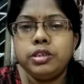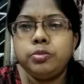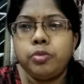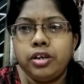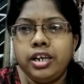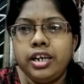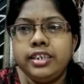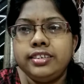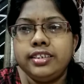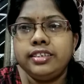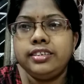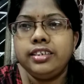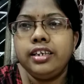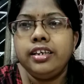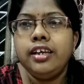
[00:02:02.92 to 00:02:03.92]
আমার স্পন্ডেলাইটিস
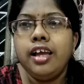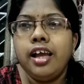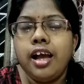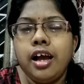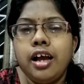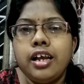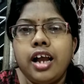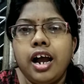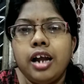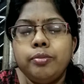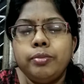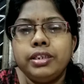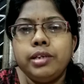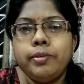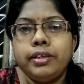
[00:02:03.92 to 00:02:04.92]
আছে হ্যাঁ ঘাড়
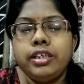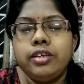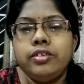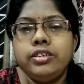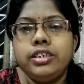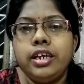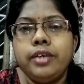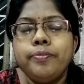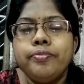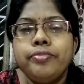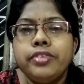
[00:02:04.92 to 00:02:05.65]
মাথা ব্যথা হয়ে যায়